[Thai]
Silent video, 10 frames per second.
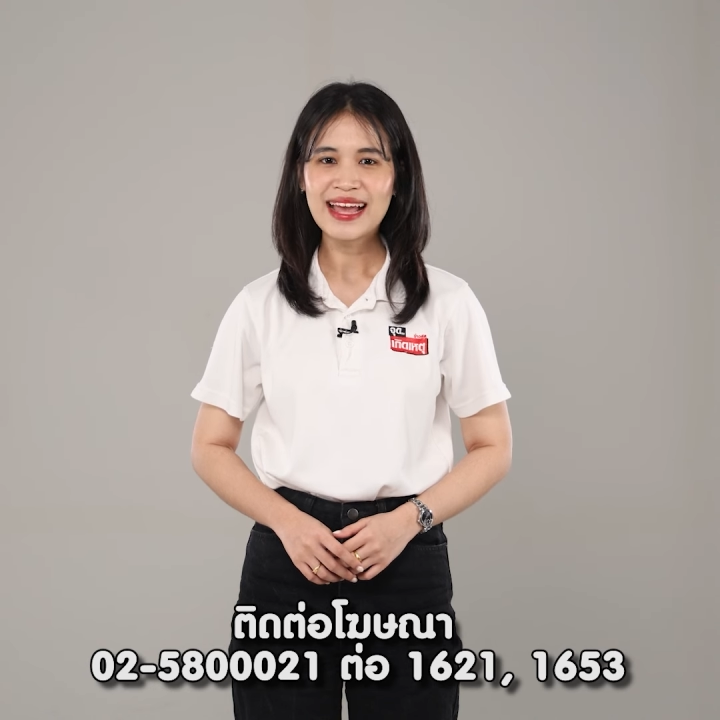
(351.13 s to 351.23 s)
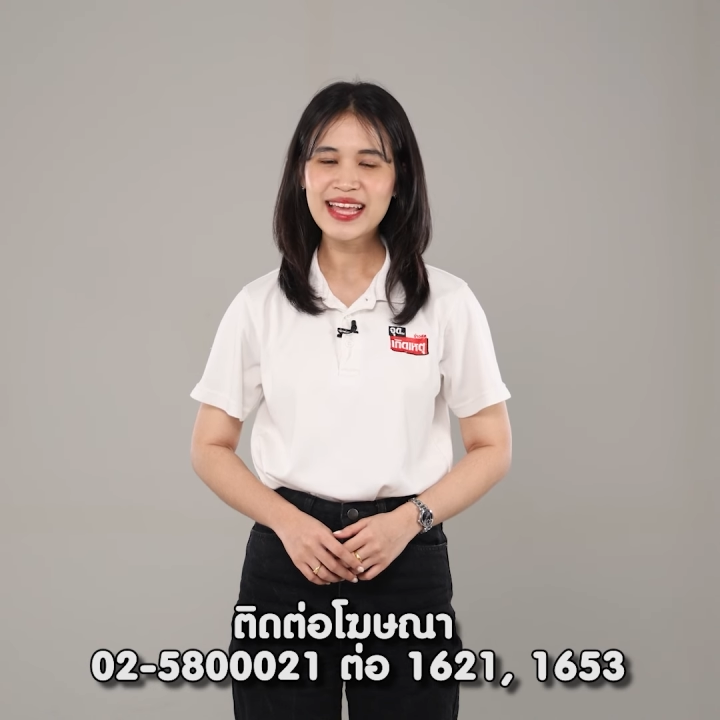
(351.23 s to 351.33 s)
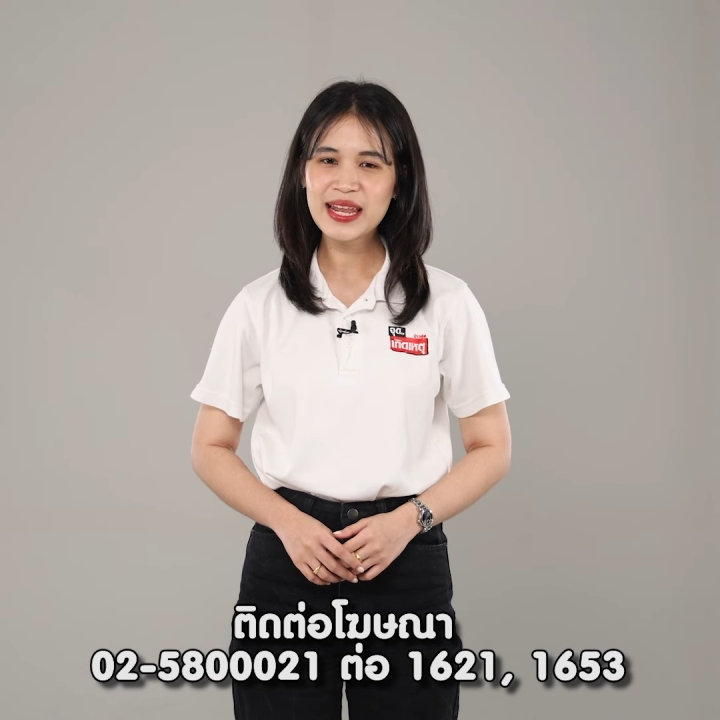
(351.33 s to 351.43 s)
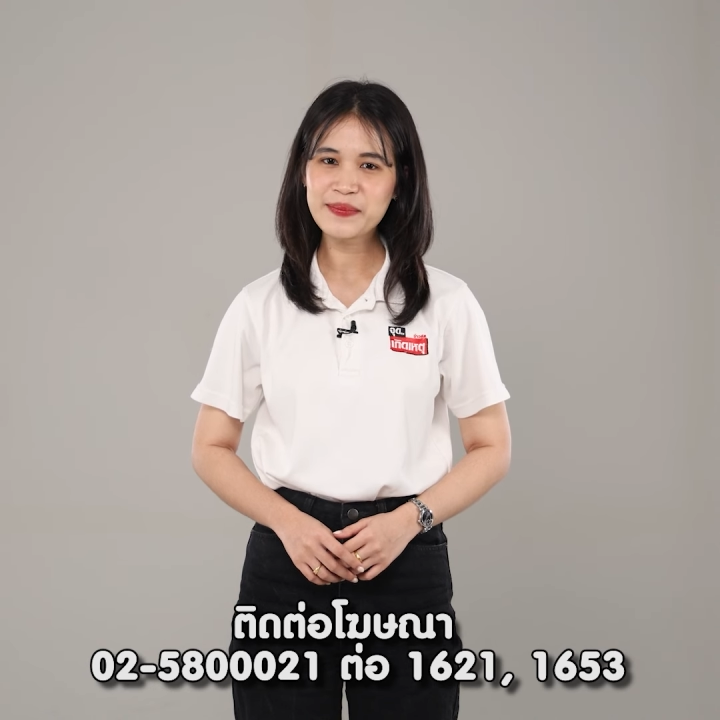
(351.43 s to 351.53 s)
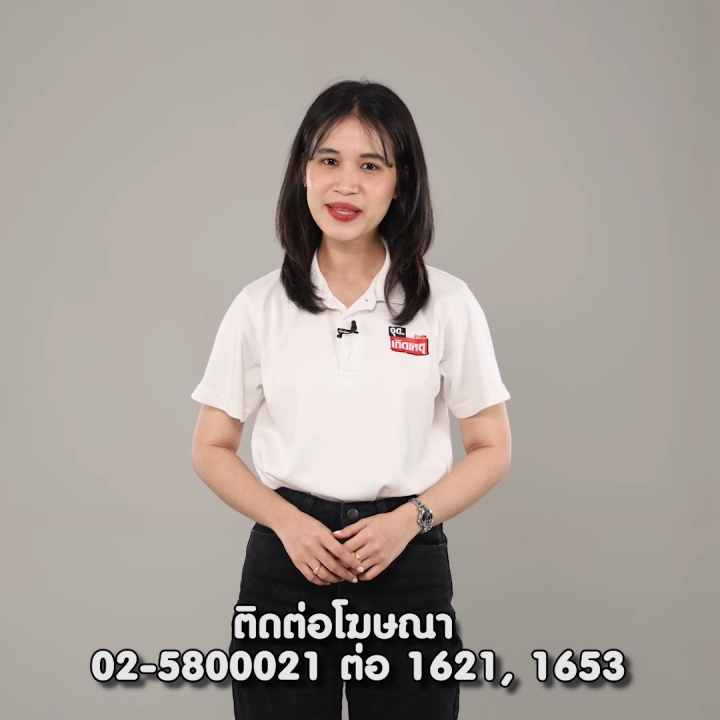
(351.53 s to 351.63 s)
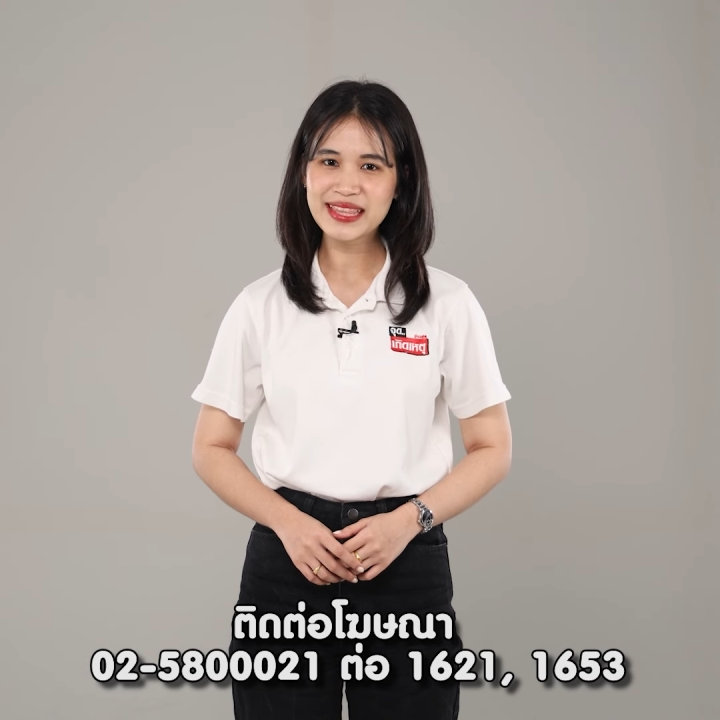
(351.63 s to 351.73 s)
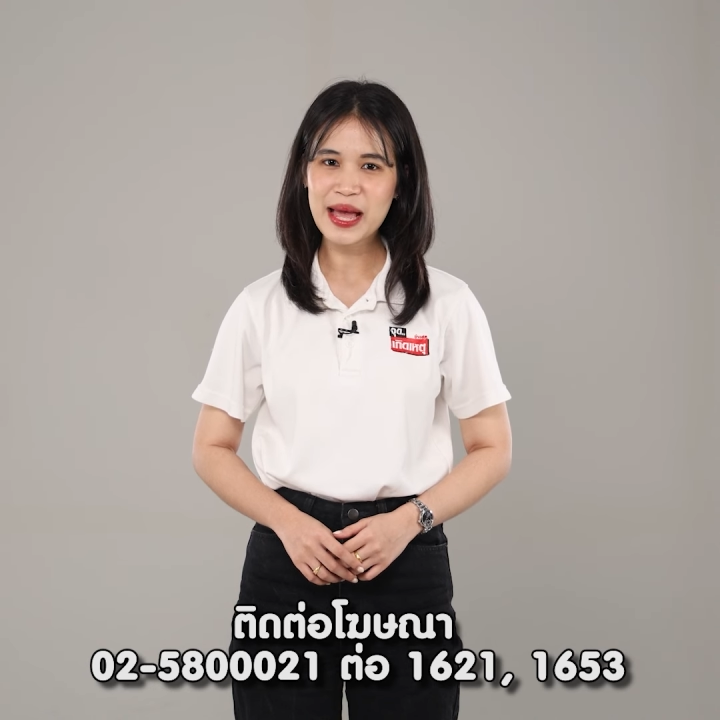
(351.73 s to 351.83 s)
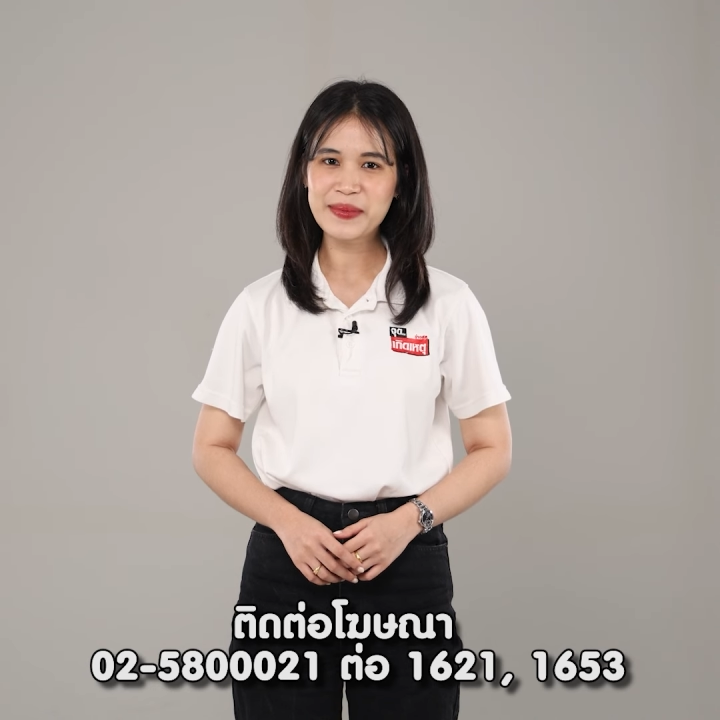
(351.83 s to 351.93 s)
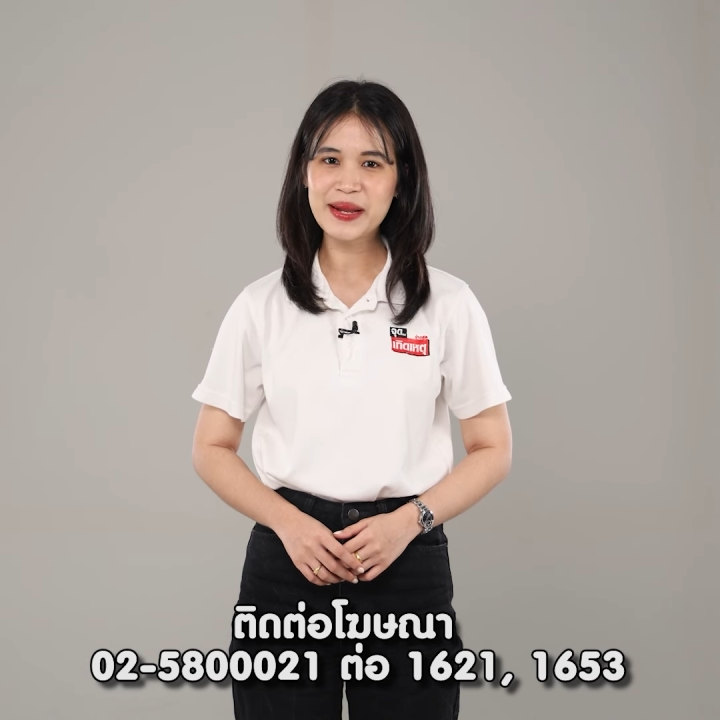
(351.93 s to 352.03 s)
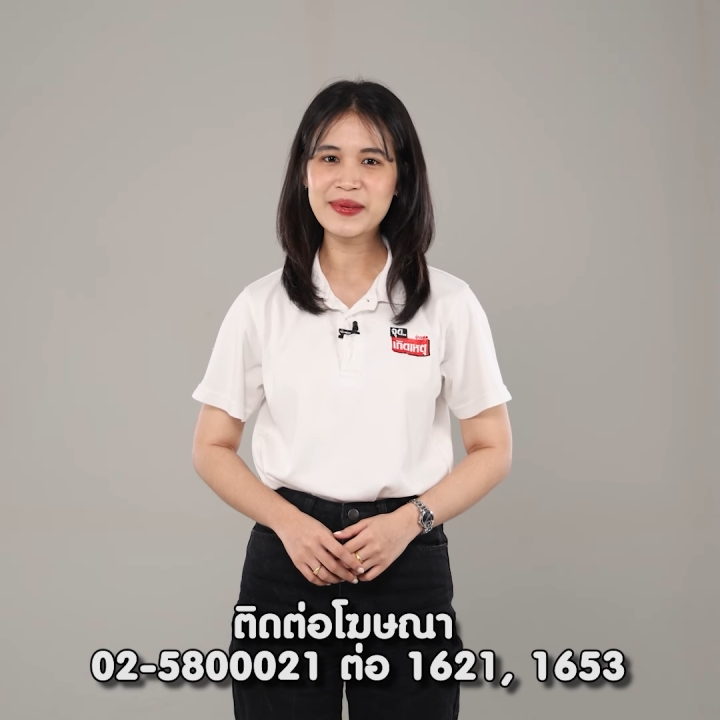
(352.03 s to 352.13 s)
อย่าลืมติดตา
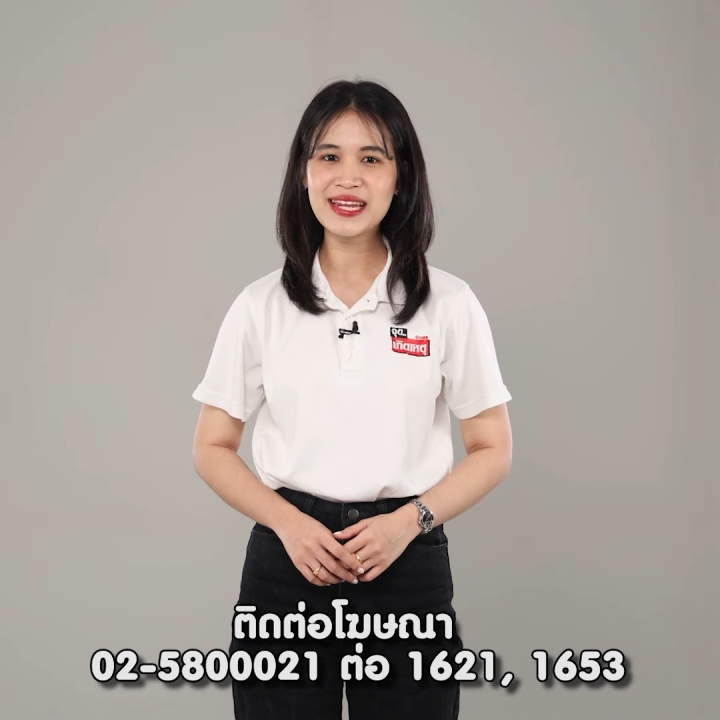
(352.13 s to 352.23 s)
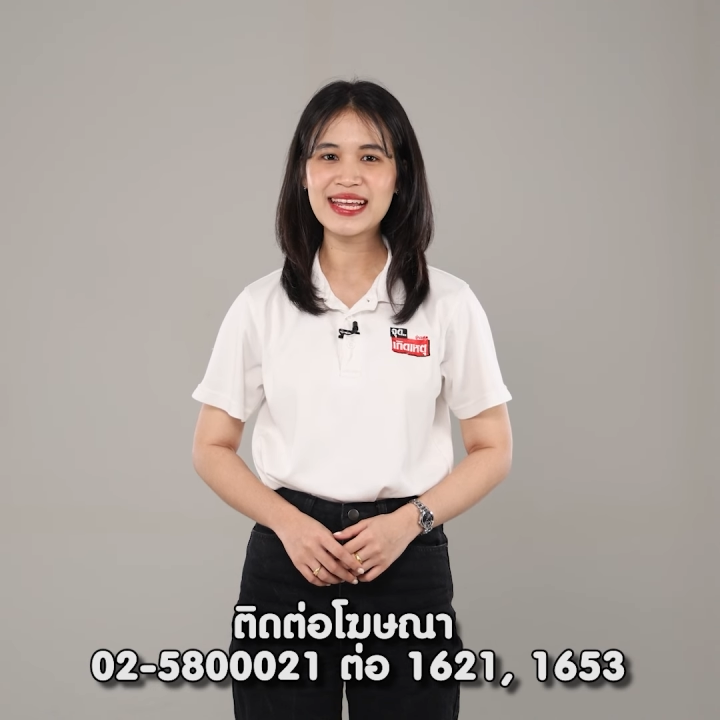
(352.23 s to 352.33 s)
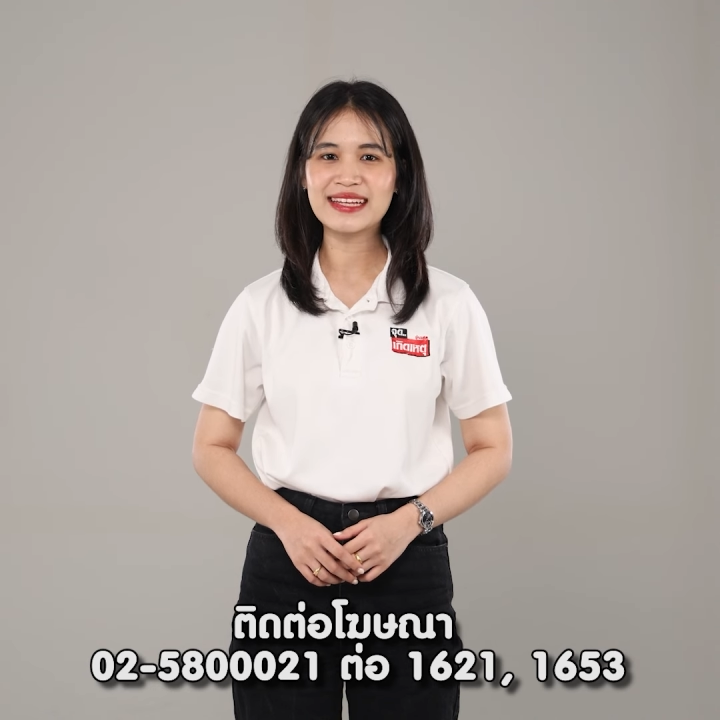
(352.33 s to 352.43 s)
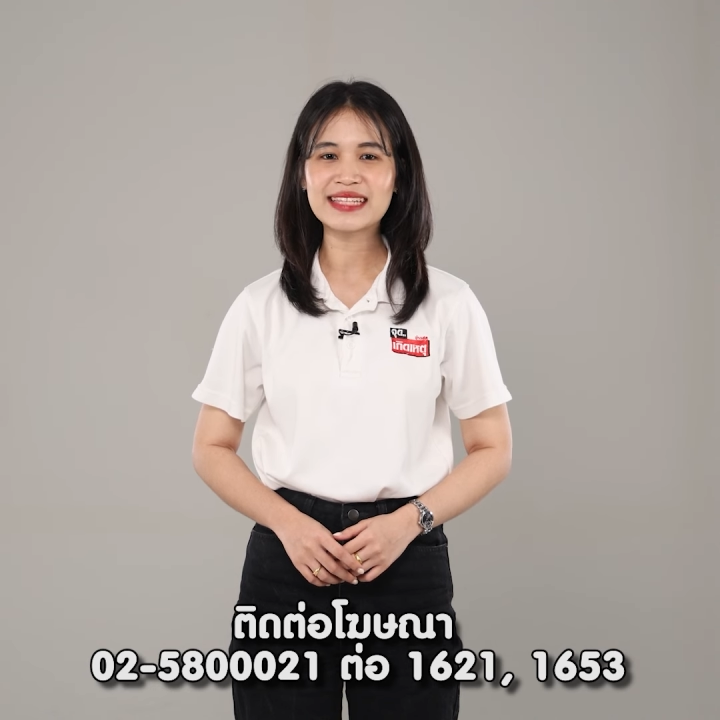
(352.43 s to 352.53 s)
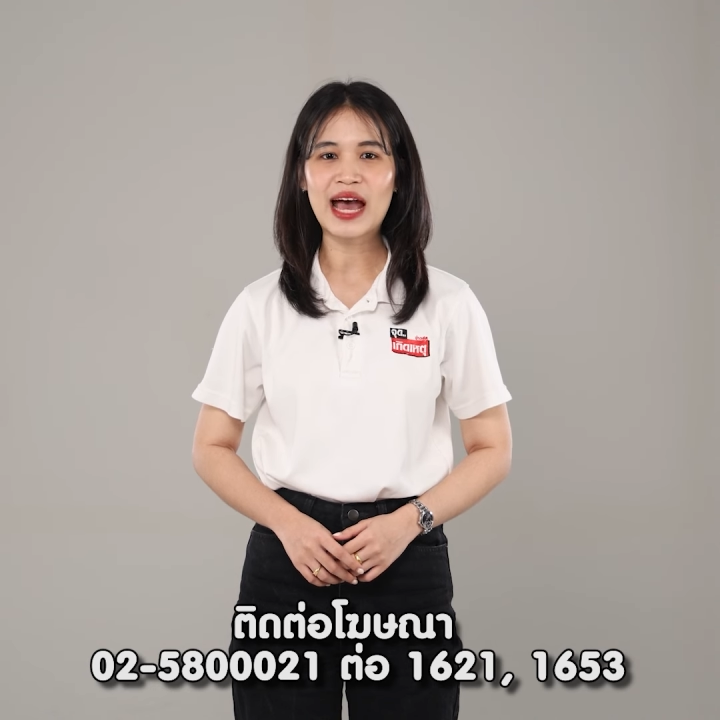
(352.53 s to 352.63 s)
มคลิปดีๆ